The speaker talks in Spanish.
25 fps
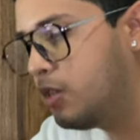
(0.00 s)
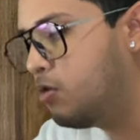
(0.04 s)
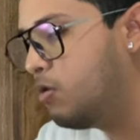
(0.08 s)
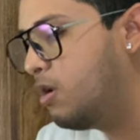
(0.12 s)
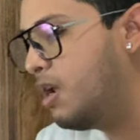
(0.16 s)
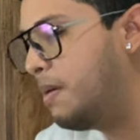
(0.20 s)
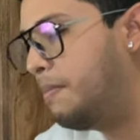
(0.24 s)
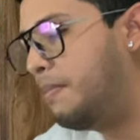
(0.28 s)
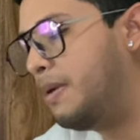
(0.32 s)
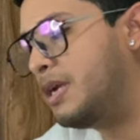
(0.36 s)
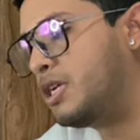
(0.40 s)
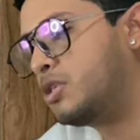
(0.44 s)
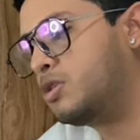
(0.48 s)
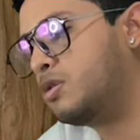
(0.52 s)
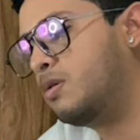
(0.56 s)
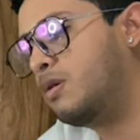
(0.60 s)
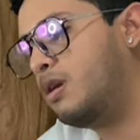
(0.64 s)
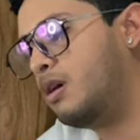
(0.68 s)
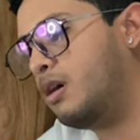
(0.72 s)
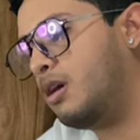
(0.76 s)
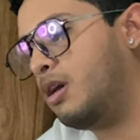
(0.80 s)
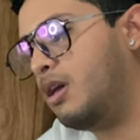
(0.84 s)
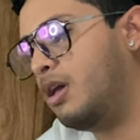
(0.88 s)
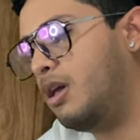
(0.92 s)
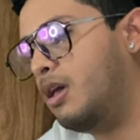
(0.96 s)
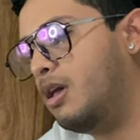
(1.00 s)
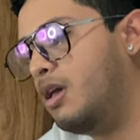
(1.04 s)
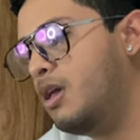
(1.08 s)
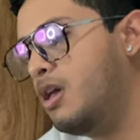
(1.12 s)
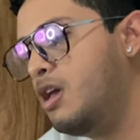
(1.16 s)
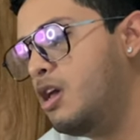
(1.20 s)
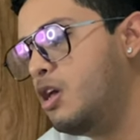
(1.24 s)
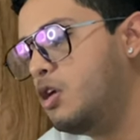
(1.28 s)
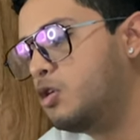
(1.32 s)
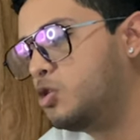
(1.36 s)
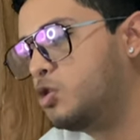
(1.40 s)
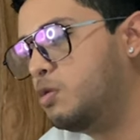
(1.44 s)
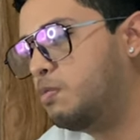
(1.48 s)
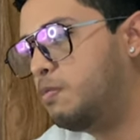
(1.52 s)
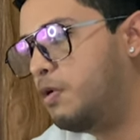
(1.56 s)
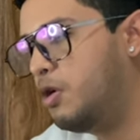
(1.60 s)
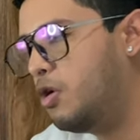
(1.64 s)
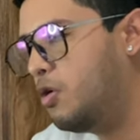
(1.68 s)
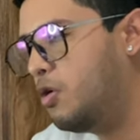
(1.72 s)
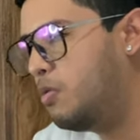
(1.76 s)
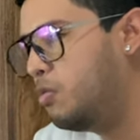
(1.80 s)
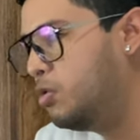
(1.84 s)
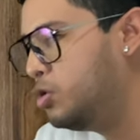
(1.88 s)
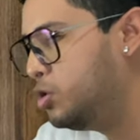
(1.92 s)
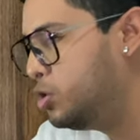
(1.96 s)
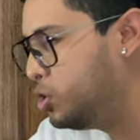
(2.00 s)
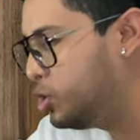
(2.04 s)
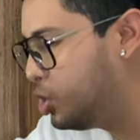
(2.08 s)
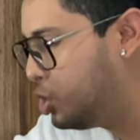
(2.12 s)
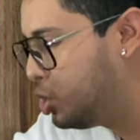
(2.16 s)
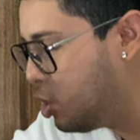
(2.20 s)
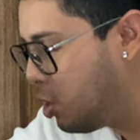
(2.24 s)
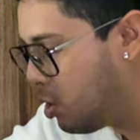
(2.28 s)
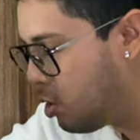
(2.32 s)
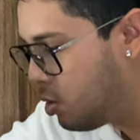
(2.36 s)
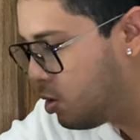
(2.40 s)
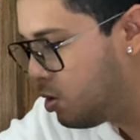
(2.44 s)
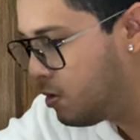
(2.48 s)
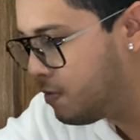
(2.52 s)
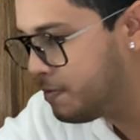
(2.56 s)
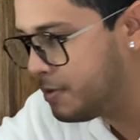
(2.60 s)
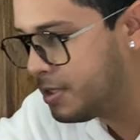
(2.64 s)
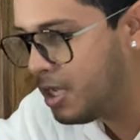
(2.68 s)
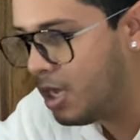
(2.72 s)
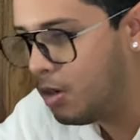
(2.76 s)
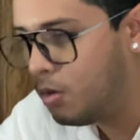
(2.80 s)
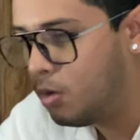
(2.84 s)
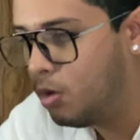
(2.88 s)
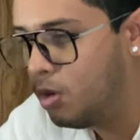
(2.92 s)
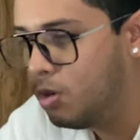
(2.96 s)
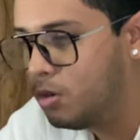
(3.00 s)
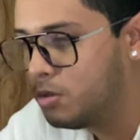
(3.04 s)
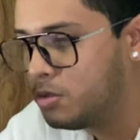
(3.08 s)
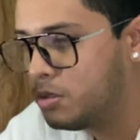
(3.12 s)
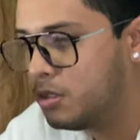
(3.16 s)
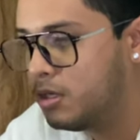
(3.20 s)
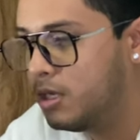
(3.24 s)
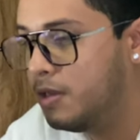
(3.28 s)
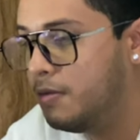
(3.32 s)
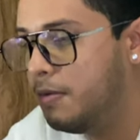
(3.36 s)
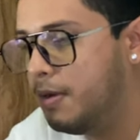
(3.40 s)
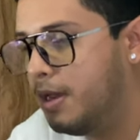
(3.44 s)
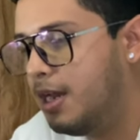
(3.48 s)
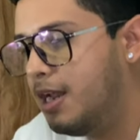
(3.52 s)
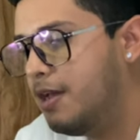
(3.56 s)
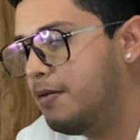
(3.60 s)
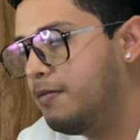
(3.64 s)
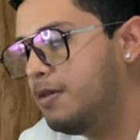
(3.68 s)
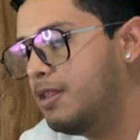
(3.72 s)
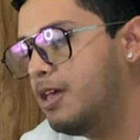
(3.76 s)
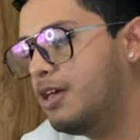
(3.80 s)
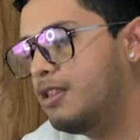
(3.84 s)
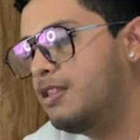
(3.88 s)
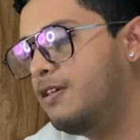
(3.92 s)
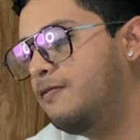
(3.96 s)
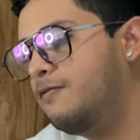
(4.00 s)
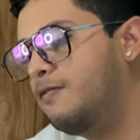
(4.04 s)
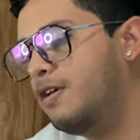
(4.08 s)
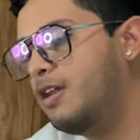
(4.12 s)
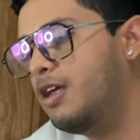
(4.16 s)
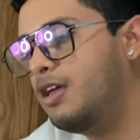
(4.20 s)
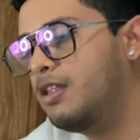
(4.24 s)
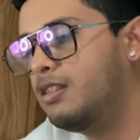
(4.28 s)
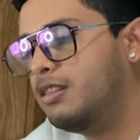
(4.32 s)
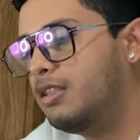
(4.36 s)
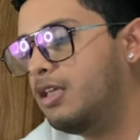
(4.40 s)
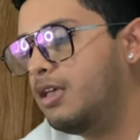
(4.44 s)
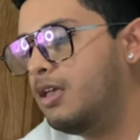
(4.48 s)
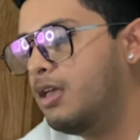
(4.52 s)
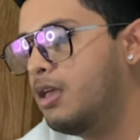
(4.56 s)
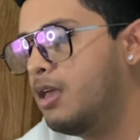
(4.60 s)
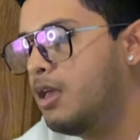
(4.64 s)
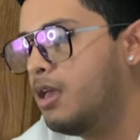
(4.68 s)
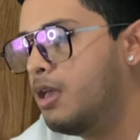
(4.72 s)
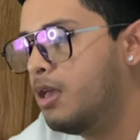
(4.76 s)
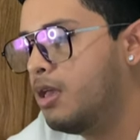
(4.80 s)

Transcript: de una persona que superó un chorro de obstáculos y ve la vida diferente